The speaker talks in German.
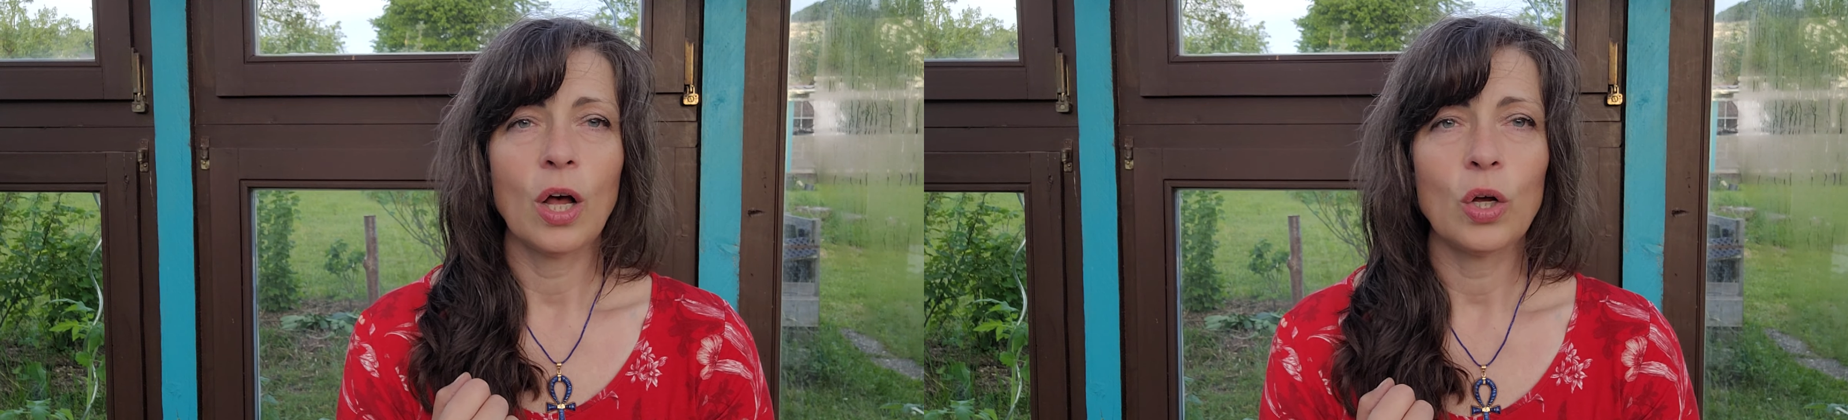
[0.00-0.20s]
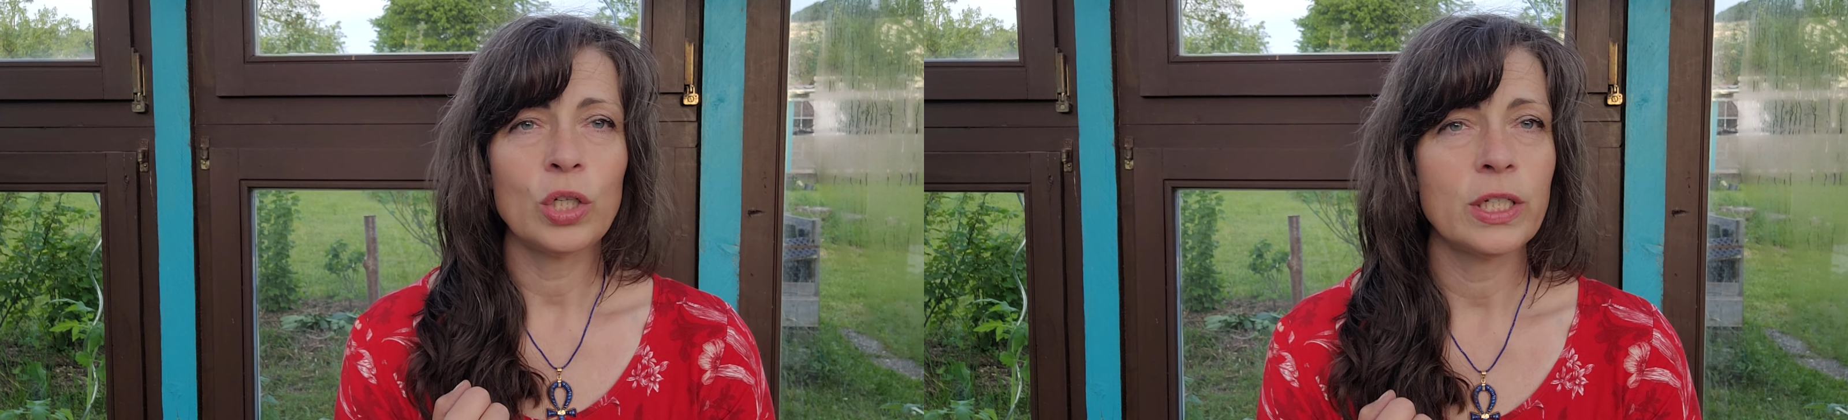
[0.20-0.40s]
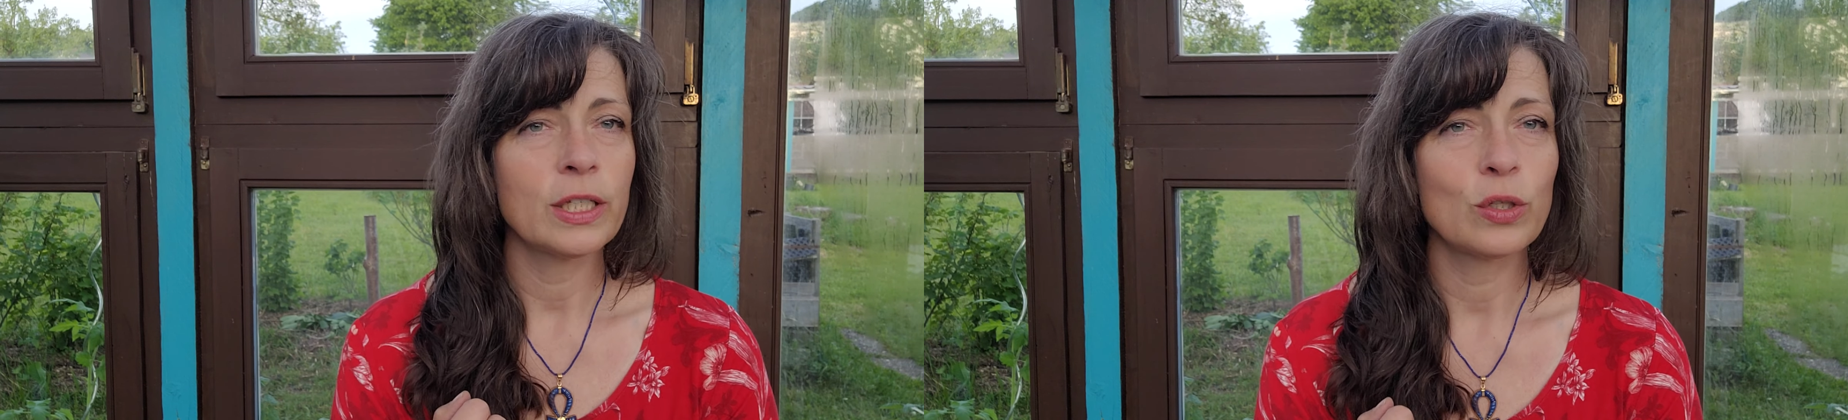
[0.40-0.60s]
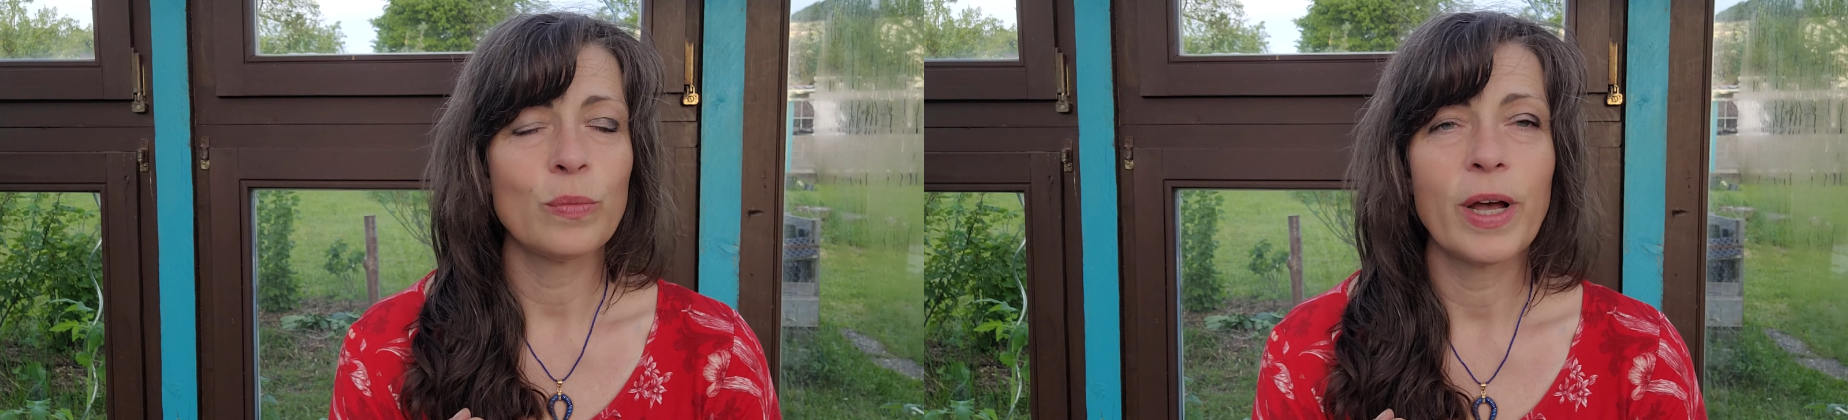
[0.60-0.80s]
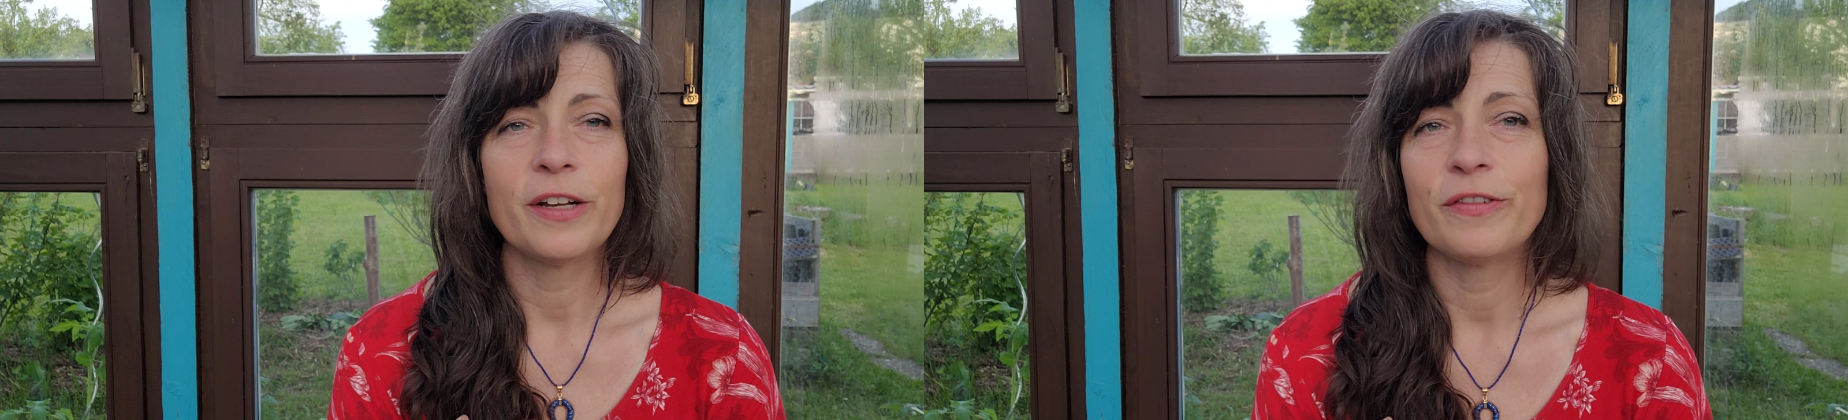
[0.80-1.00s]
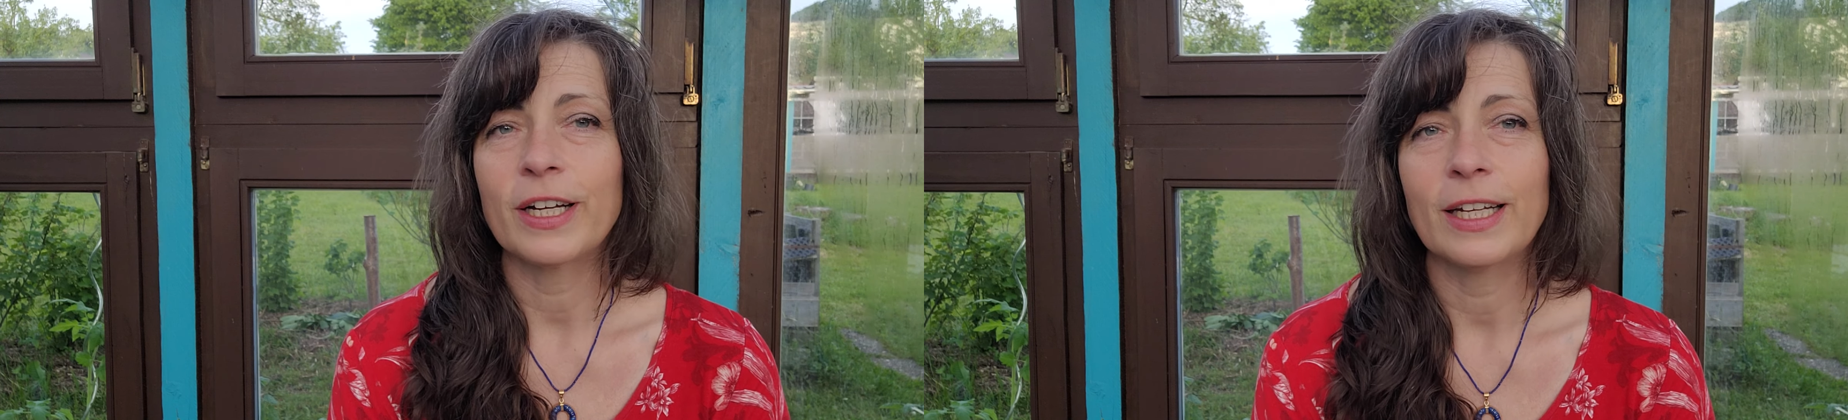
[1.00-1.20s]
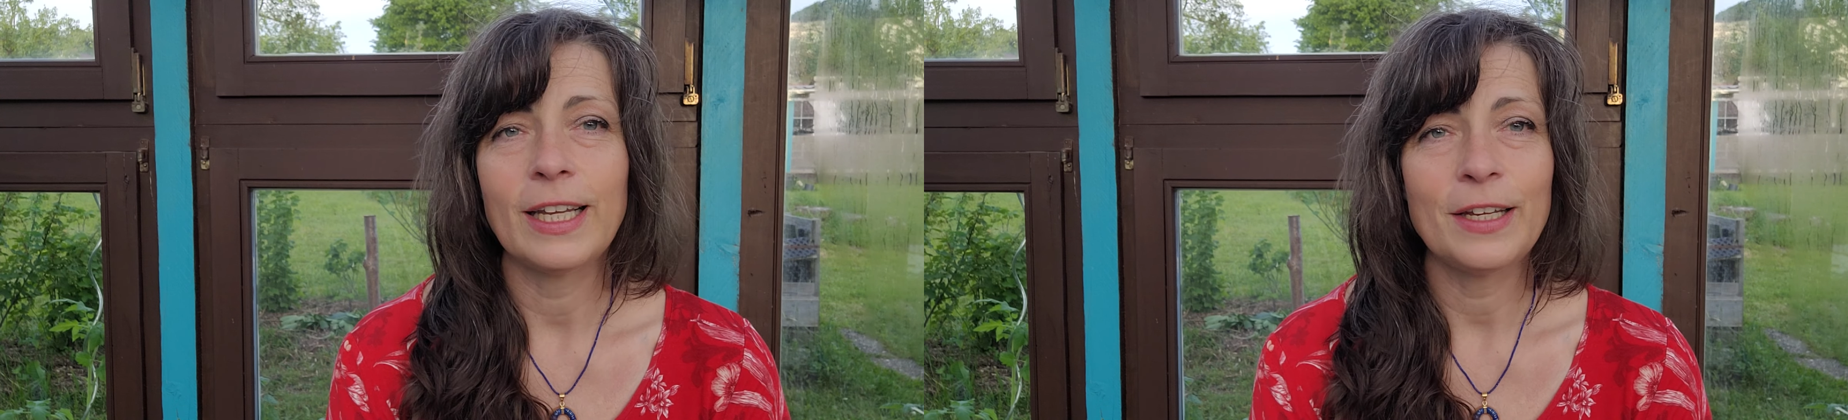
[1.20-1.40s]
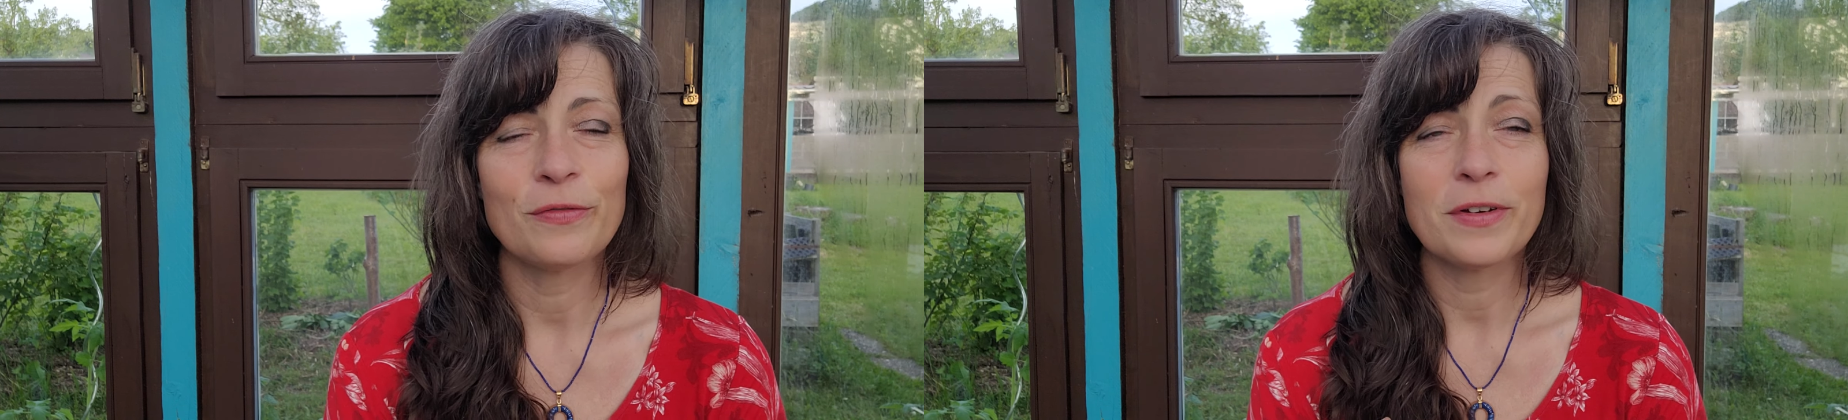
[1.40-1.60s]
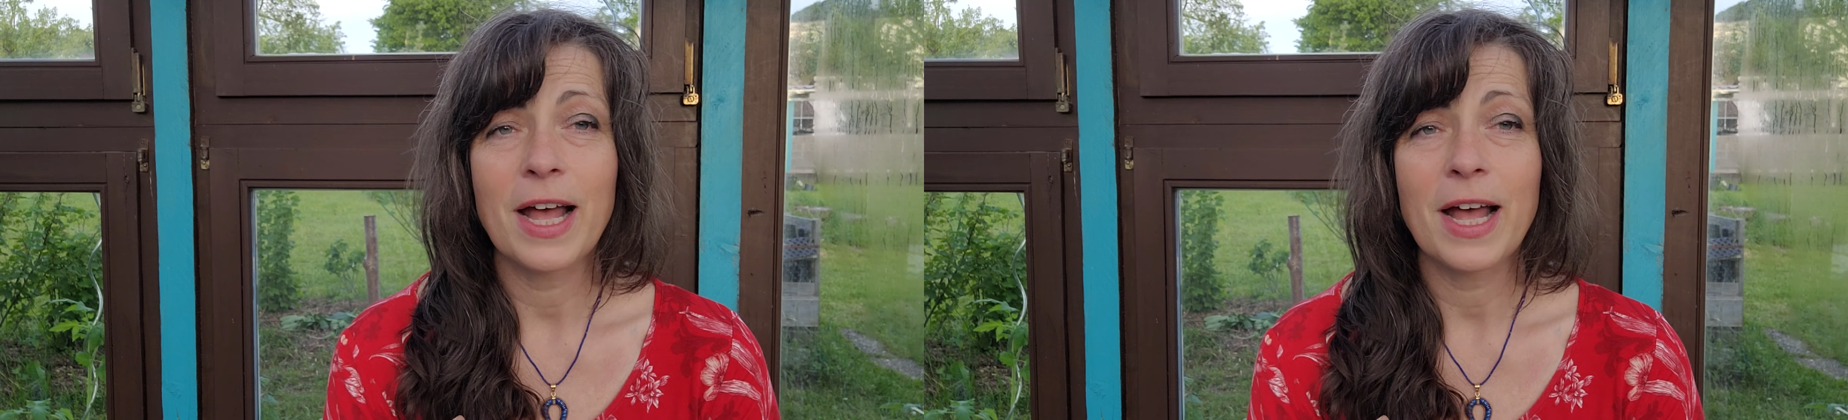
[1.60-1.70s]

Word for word: Und dann summ einfach ein Lied,